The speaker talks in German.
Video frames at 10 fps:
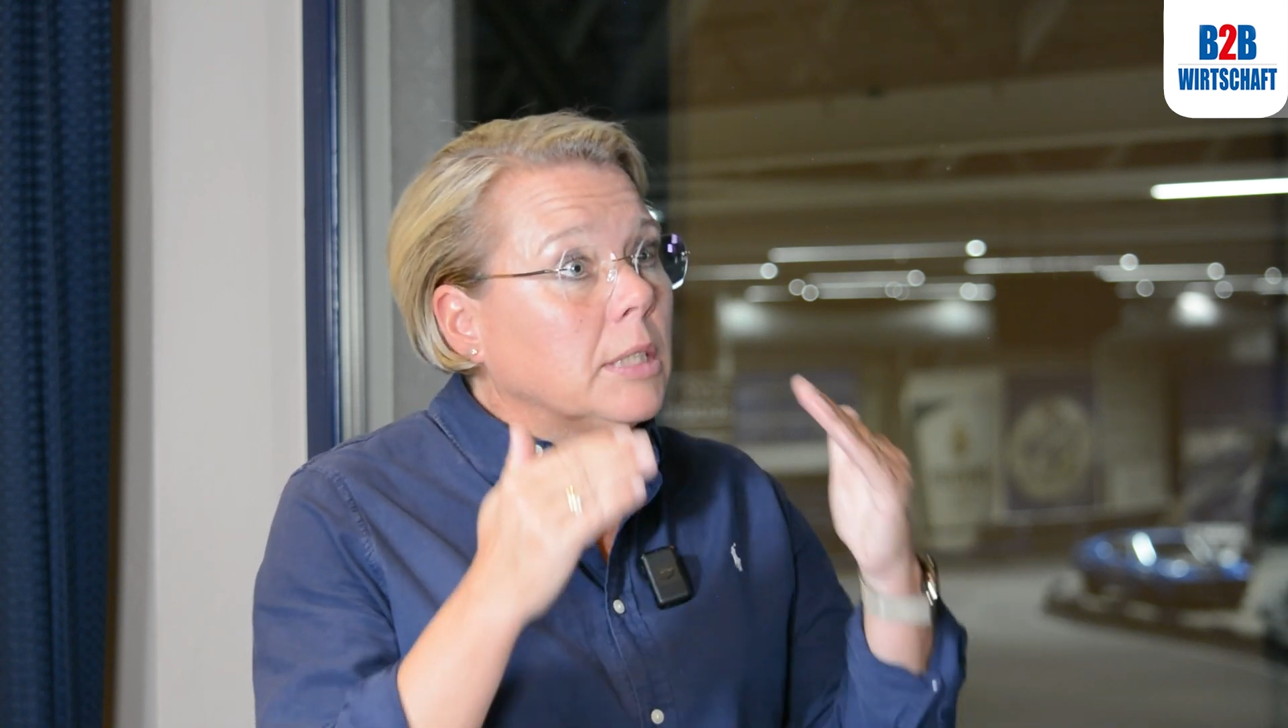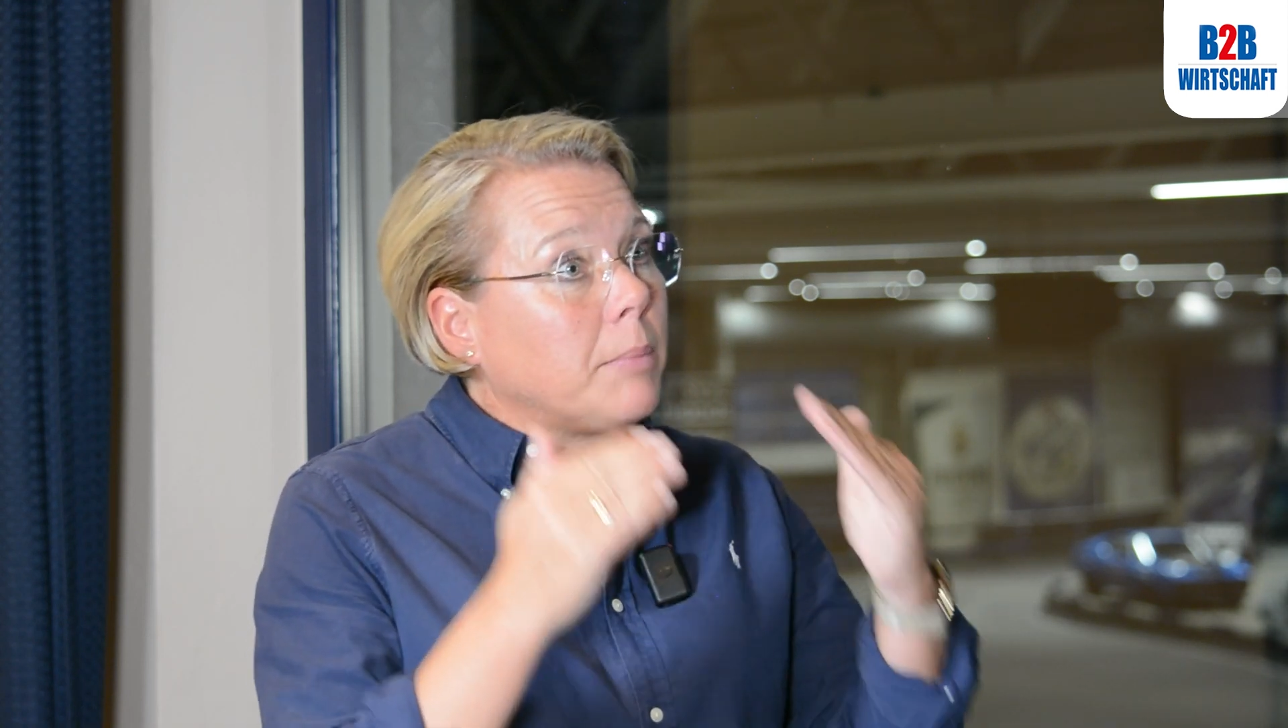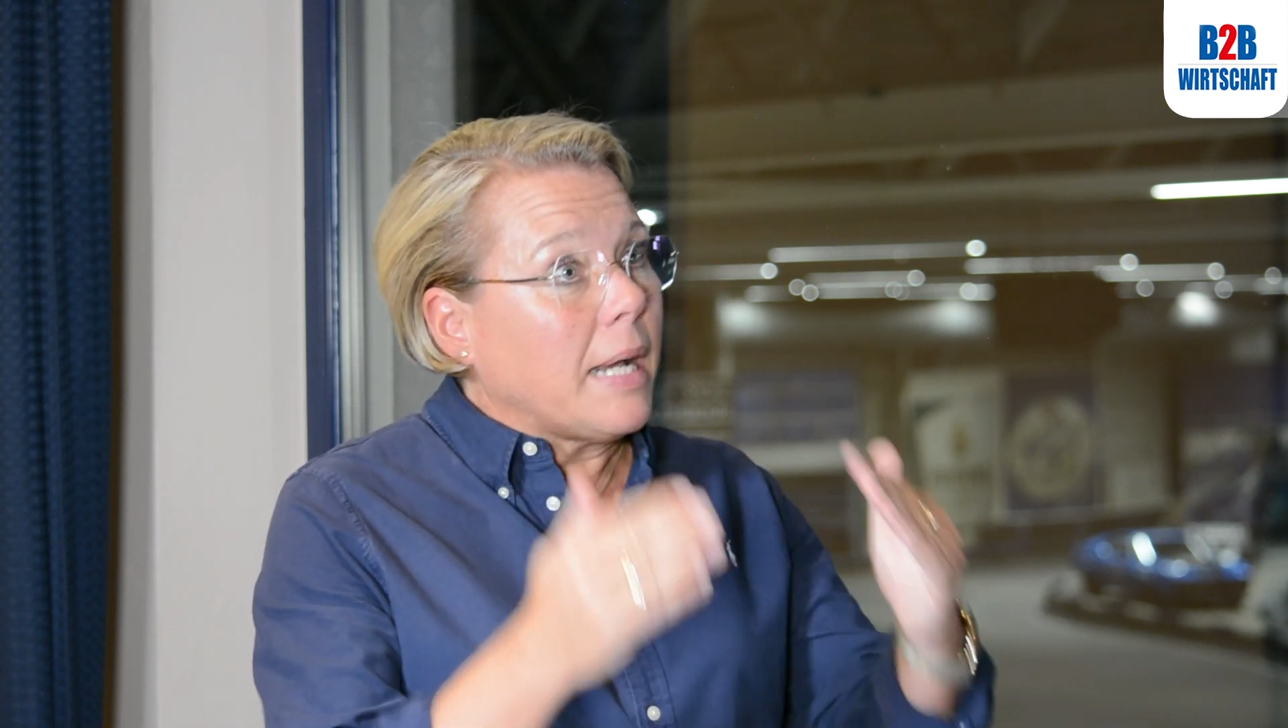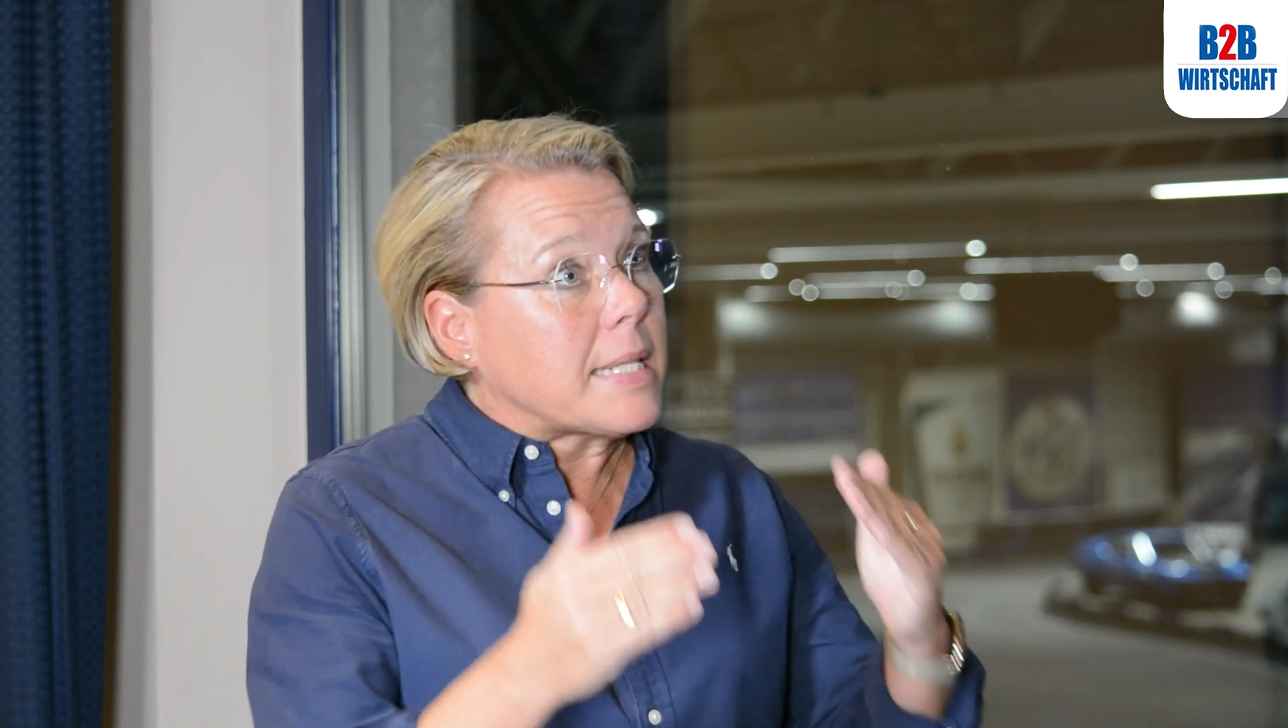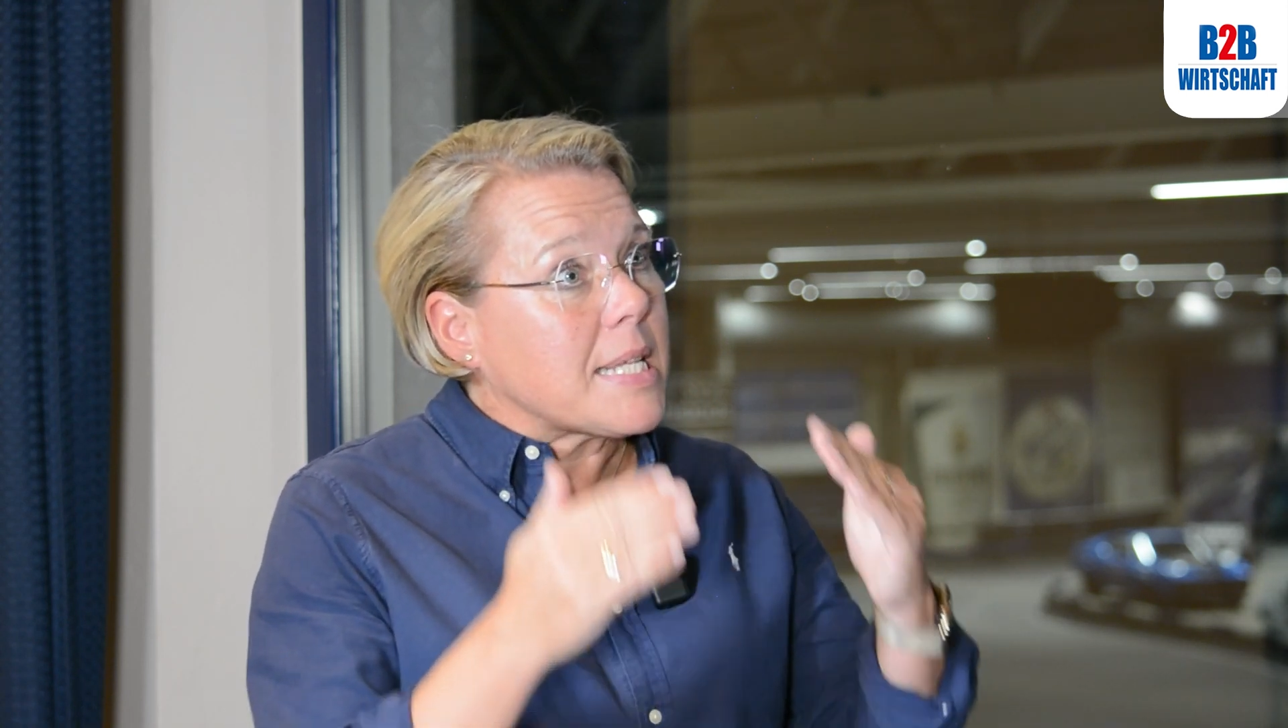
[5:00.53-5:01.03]

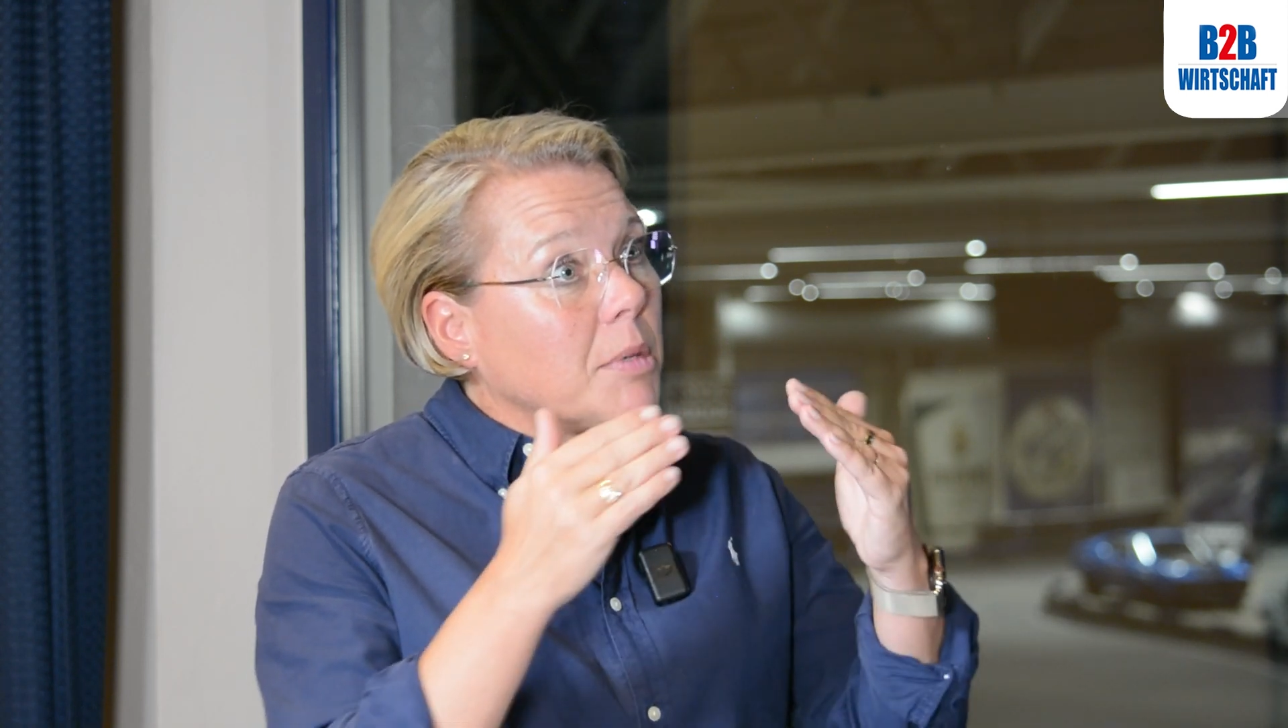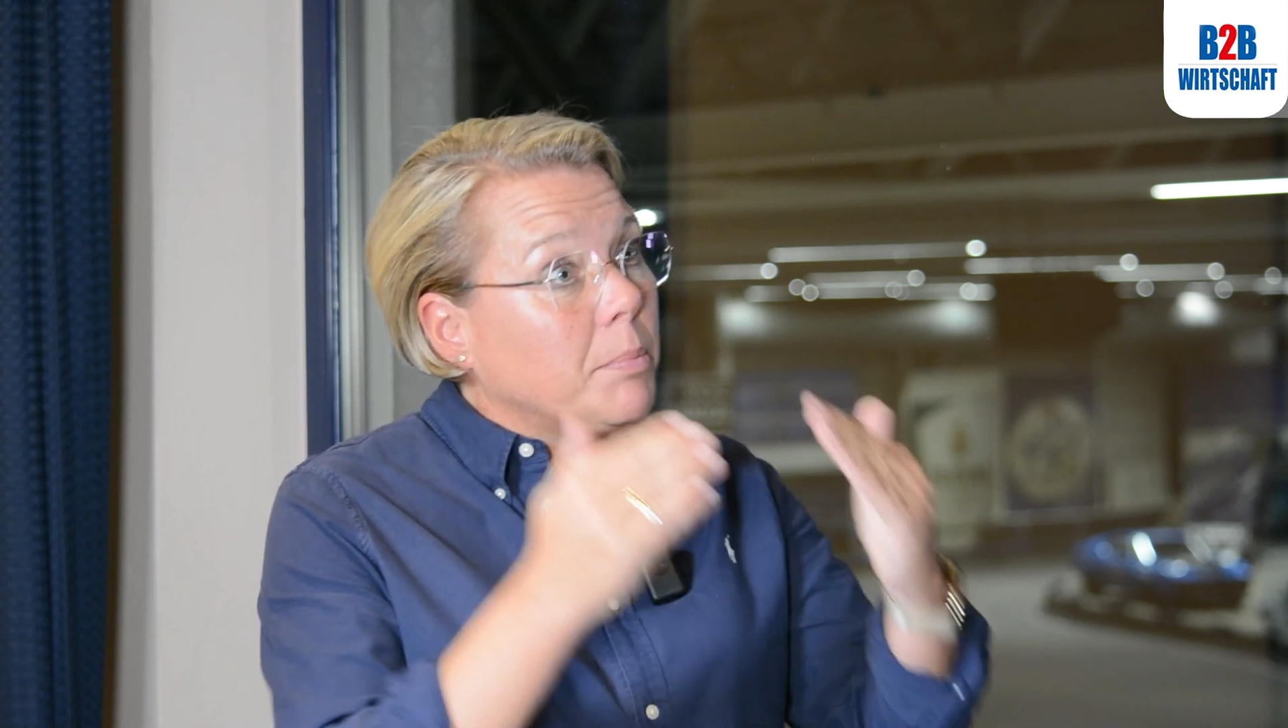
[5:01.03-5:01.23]
gemeinsame